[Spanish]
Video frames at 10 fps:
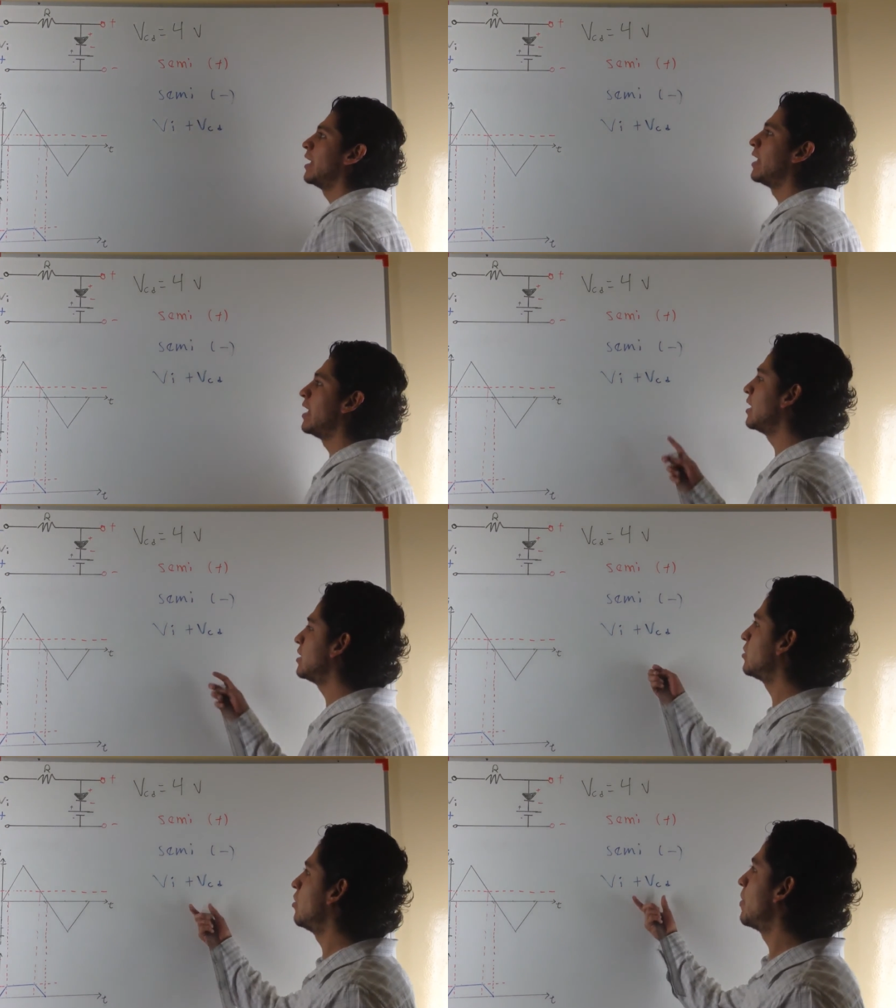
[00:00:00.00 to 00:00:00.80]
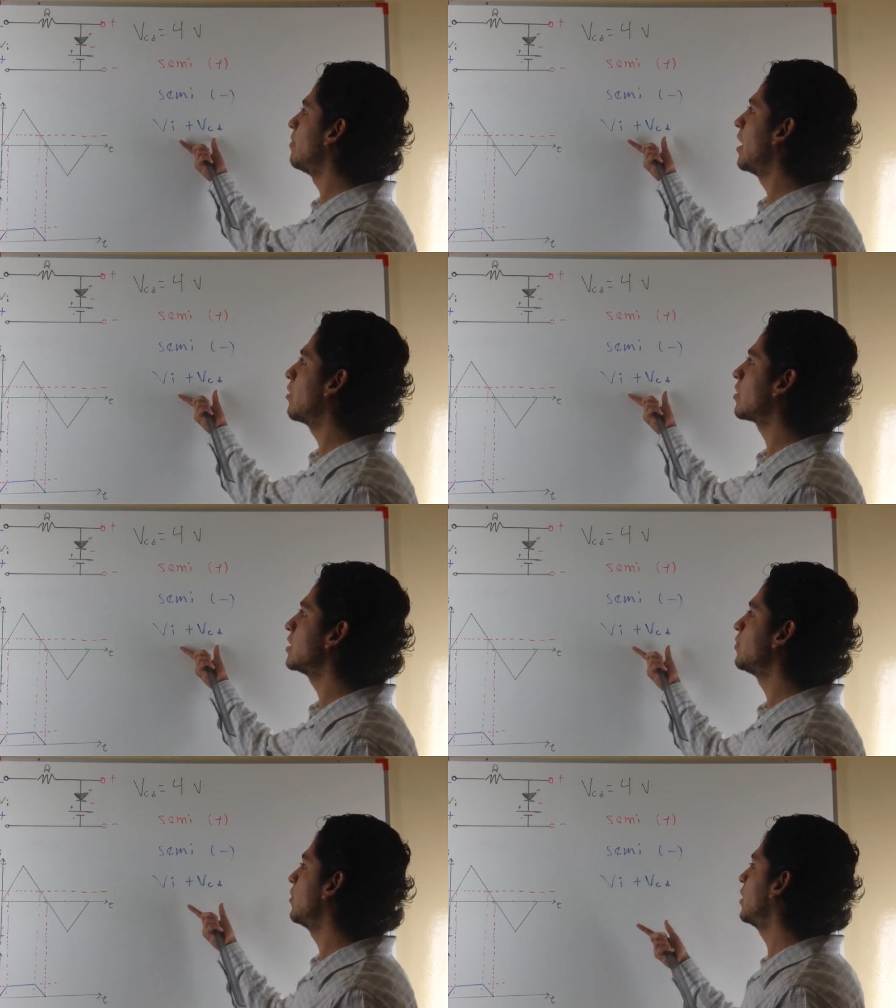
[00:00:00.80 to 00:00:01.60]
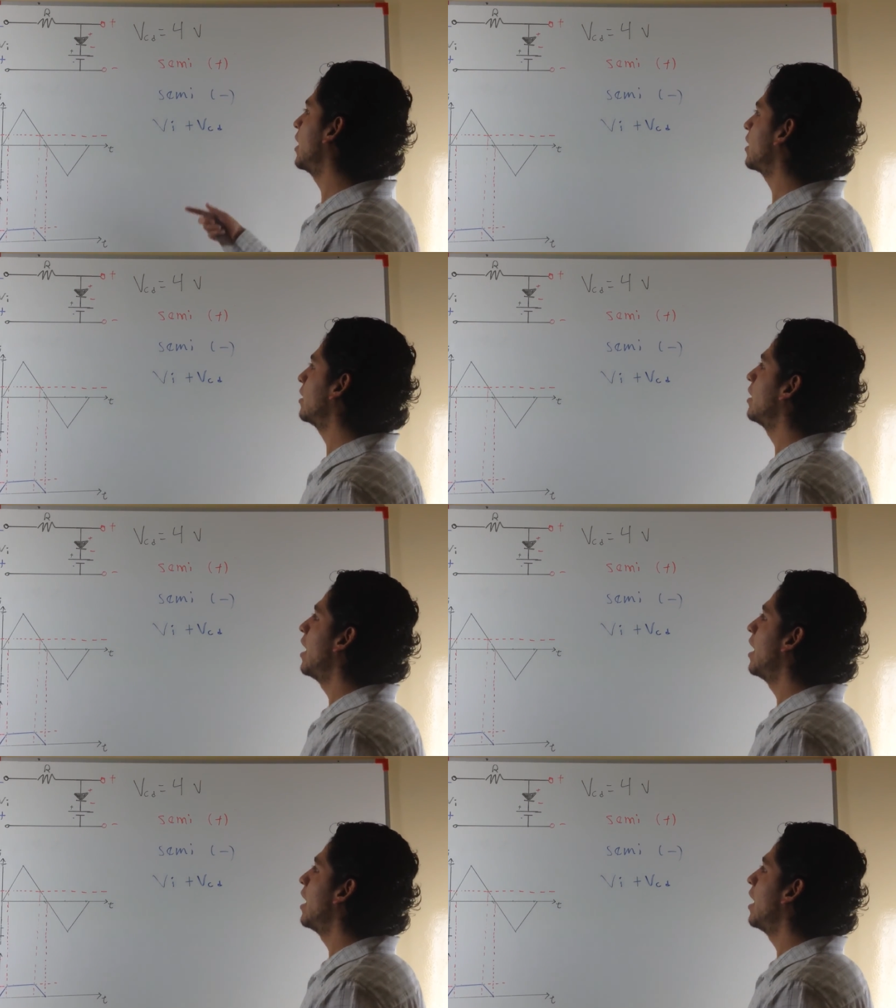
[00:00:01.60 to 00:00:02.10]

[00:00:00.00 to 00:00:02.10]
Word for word: Y esto me va a corresponder